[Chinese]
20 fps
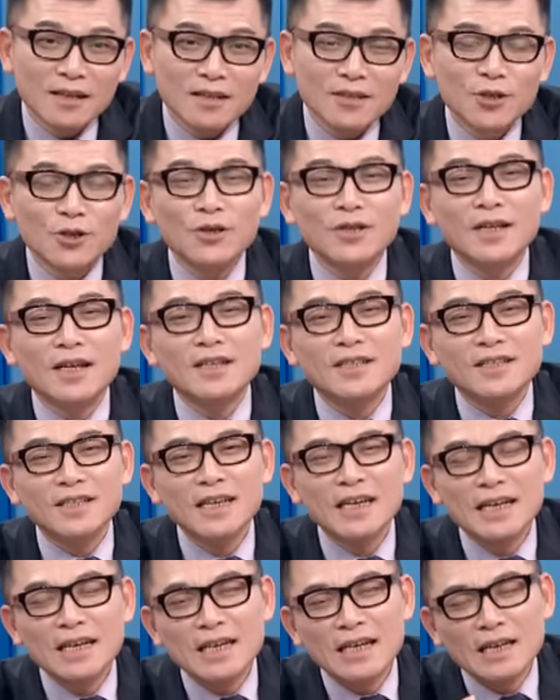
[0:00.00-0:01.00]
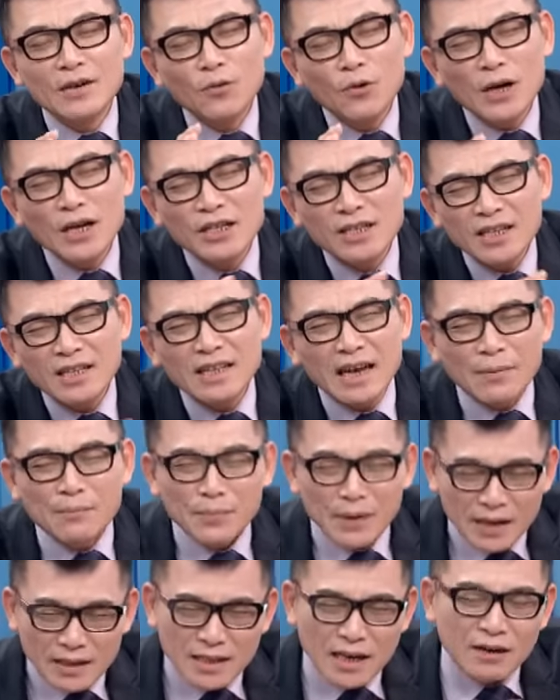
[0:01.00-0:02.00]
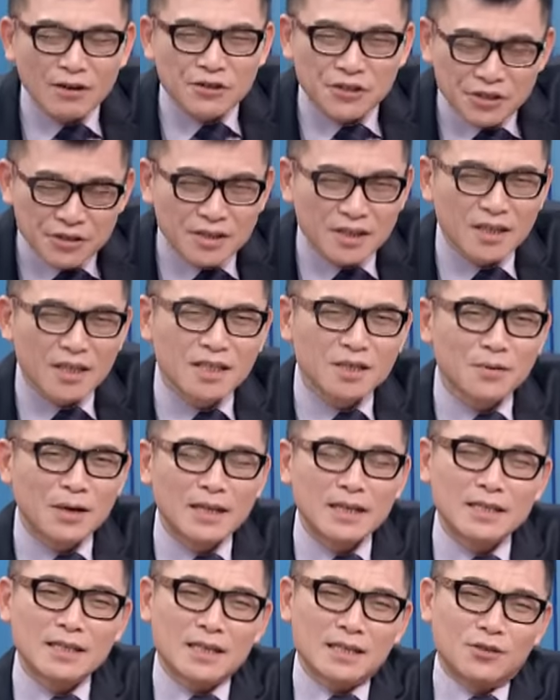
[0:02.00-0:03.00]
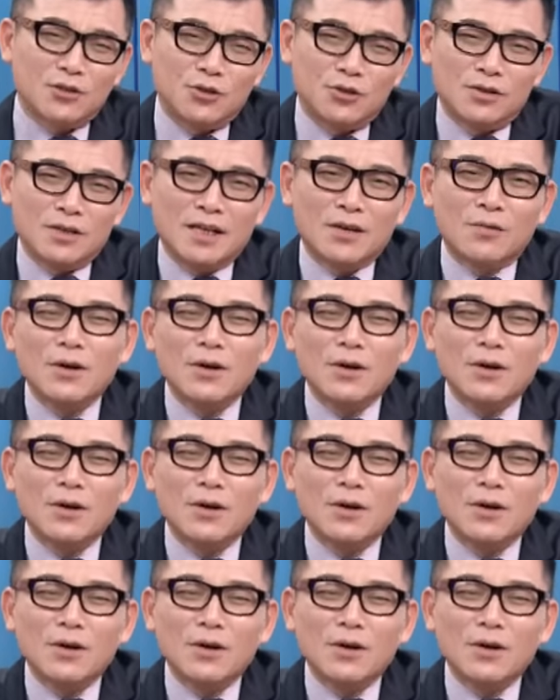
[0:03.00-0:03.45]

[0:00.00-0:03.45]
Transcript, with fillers: 去年是魏晋南北朝的事情，你怎么还在讲去年？